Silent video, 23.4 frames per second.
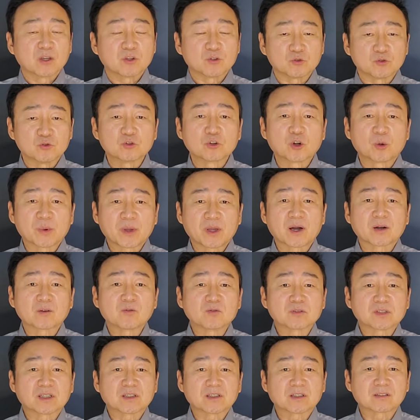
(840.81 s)
유럽의
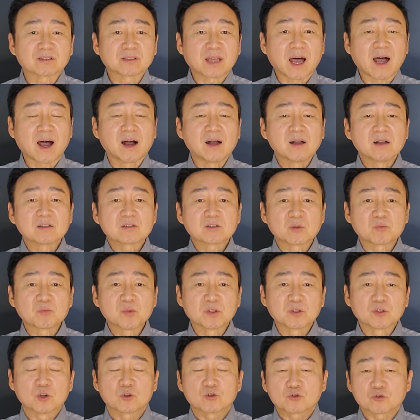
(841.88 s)
항공사들은 다 전면